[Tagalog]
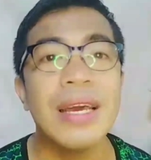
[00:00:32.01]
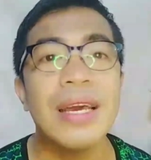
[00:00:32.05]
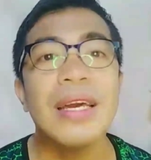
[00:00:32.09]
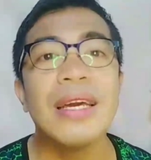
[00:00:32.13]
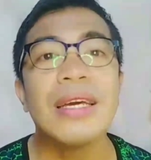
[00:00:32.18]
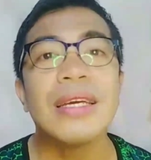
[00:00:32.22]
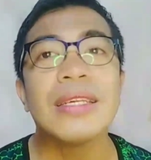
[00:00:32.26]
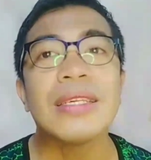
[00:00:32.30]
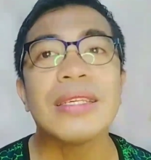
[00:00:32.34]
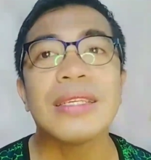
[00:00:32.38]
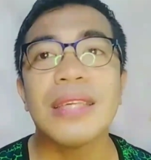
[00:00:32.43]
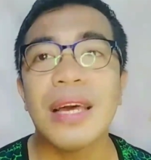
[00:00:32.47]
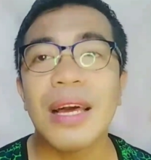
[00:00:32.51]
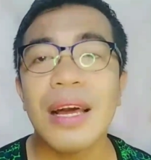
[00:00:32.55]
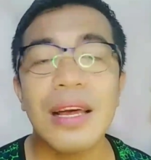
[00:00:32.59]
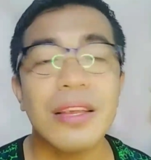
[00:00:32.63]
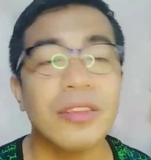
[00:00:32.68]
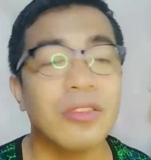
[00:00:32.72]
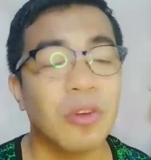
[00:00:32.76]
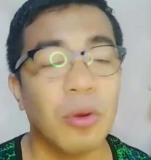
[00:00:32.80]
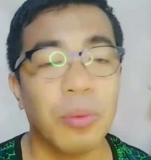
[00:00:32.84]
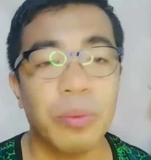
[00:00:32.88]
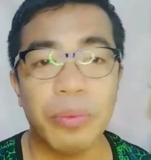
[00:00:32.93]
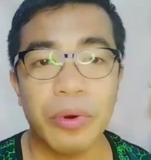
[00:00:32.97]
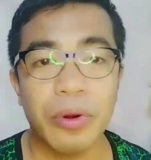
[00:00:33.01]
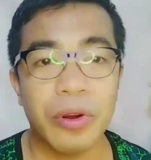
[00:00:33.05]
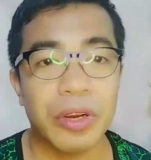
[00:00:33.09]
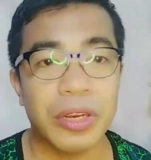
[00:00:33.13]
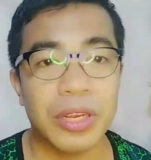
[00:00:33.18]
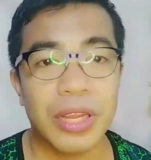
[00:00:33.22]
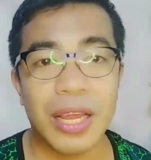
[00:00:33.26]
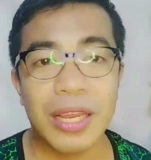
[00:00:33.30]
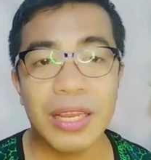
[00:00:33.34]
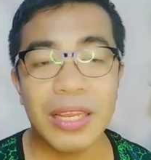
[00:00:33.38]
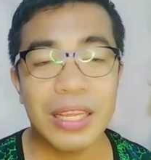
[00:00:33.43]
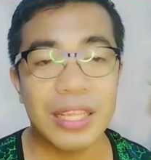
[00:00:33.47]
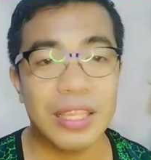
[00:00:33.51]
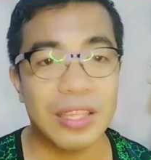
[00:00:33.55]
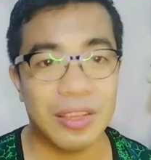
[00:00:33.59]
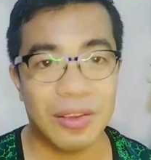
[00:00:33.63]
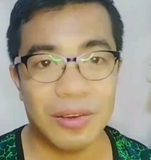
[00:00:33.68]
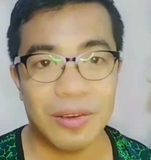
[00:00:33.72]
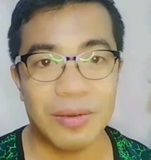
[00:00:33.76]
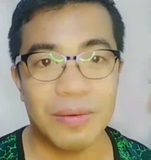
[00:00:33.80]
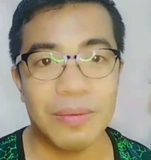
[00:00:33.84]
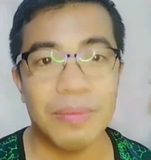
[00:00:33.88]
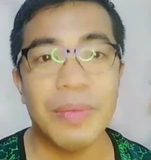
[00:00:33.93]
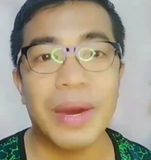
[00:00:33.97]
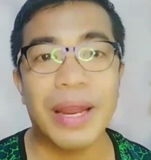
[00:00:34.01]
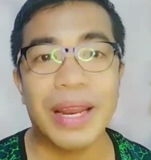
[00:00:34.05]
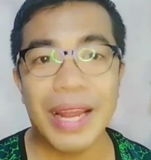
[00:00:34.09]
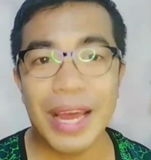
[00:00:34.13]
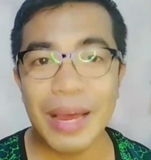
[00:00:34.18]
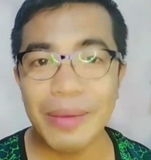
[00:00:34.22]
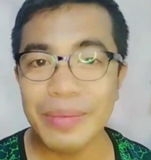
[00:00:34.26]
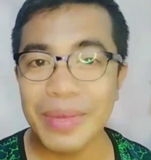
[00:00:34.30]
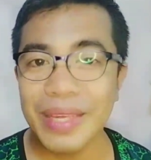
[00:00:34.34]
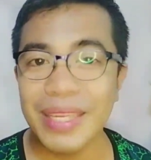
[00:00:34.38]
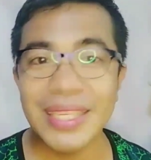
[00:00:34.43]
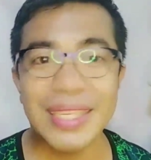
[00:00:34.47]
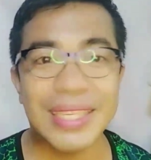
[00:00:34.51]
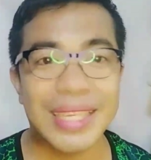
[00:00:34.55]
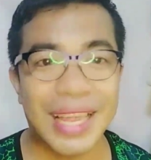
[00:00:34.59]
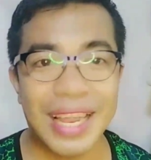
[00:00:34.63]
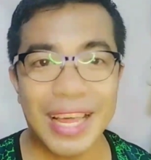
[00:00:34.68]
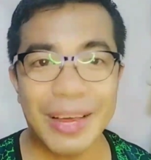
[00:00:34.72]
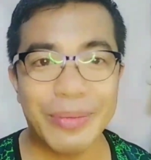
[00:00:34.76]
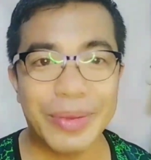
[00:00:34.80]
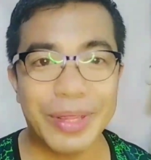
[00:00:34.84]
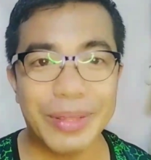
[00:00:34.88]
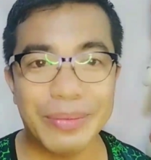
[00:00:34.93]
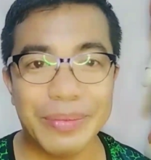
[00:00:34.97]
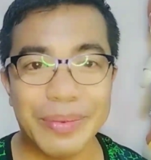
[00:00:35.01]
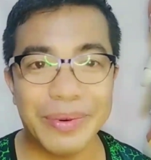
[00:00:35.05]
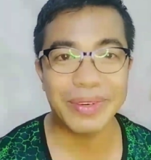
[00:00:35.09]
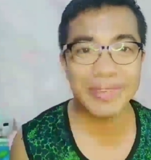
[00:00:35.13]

sa suporta ninyo. Maraming salamat po.